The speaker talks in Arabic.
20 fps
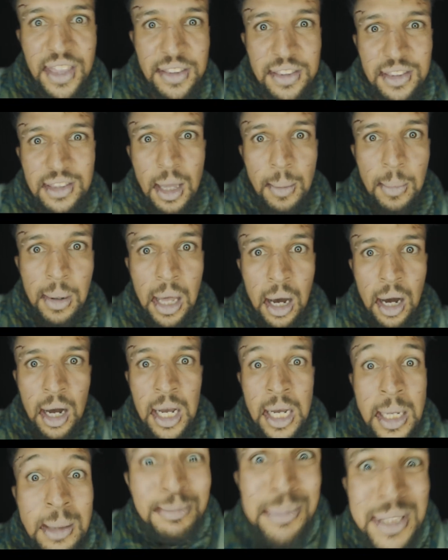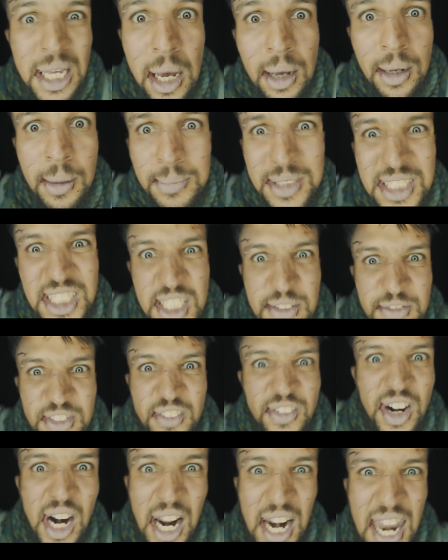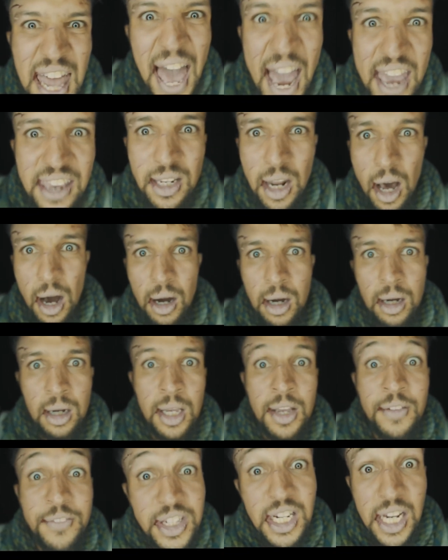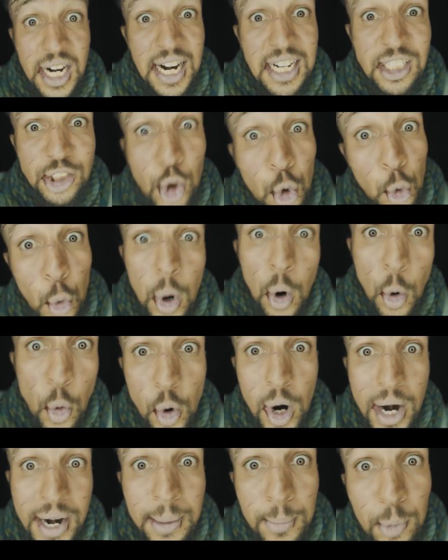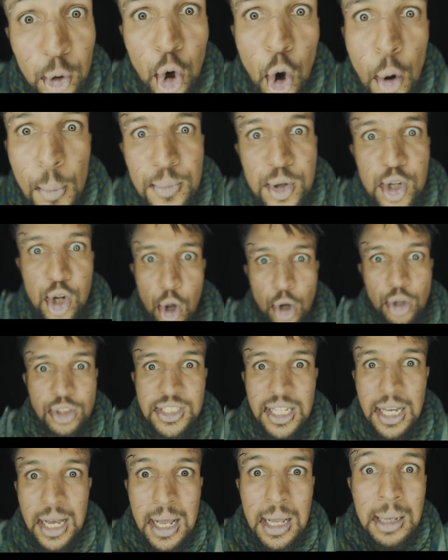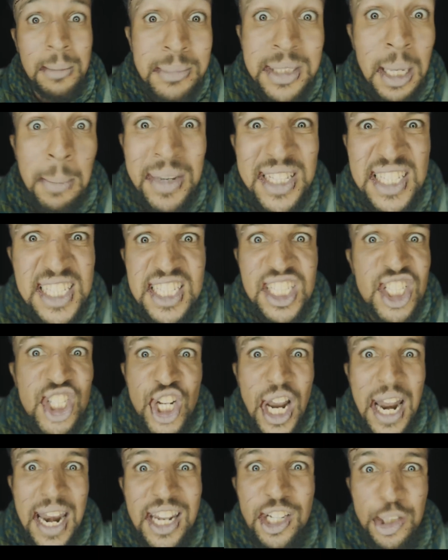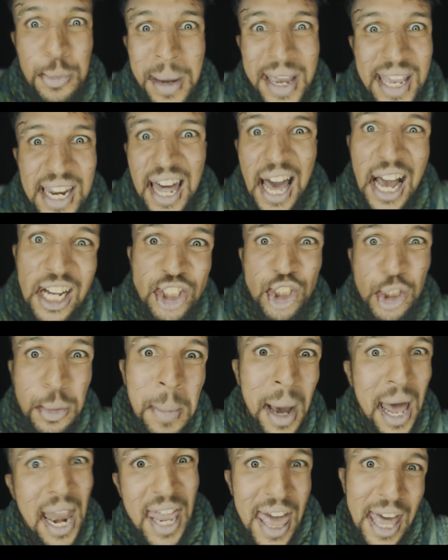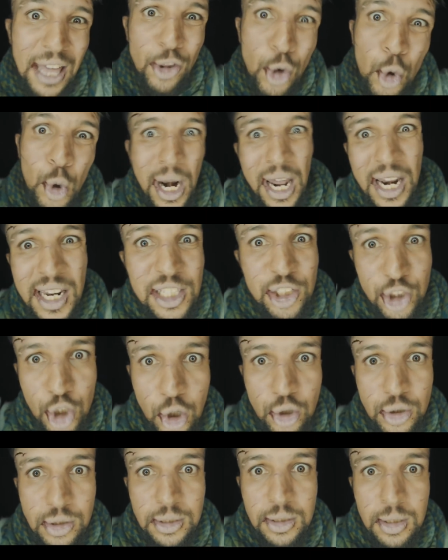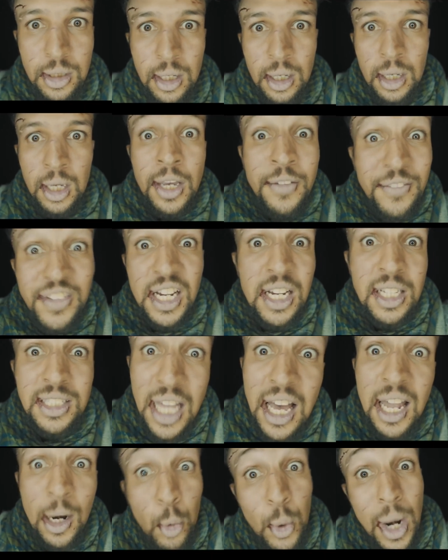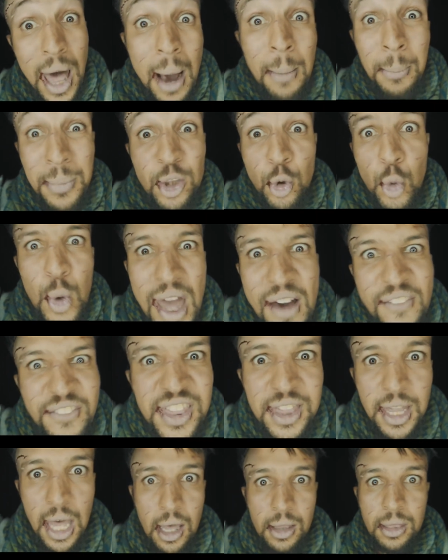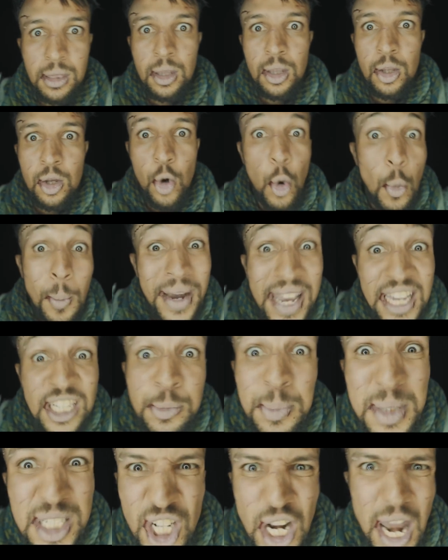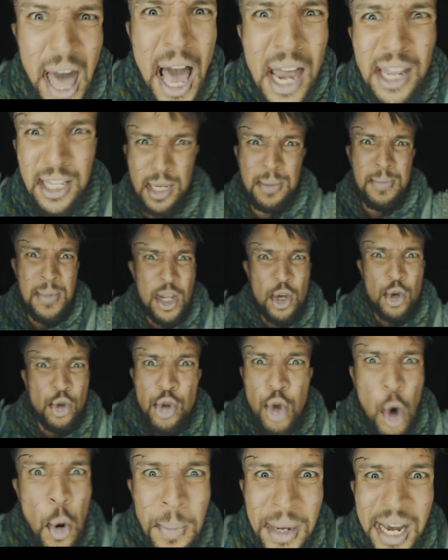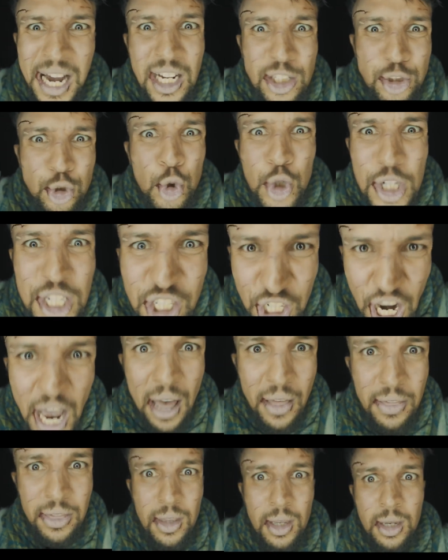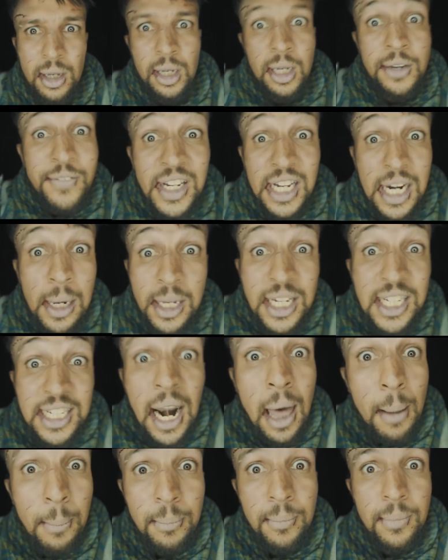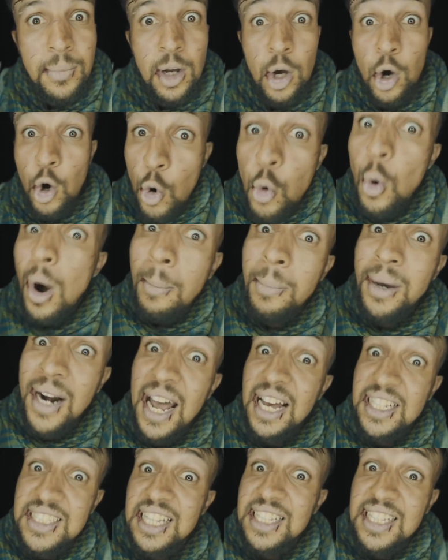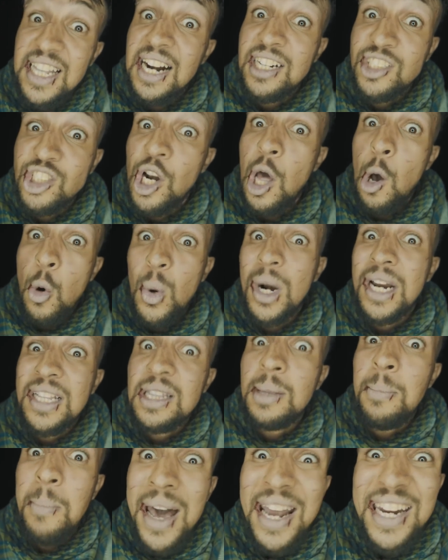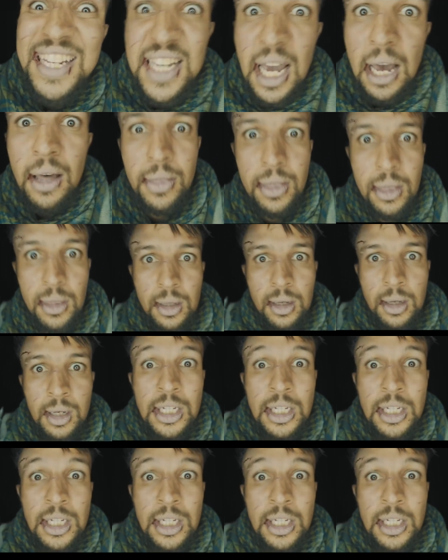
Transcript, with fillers: تحت الطابلة حايب بالسيف تفرق العائلة فيك الراجل هو هواري مول لومبيلونس بصح ما تقسيش علاش ما يلقاش خدمة اللي عنده لا ليسونس فيك طالح ولا هابط ولا فنان ما يعجبكش الحال كي من اليوتيوب يخلصوا لي جان فيك الإكرام هو مرأة خدعت راجلها وراحت الماريكان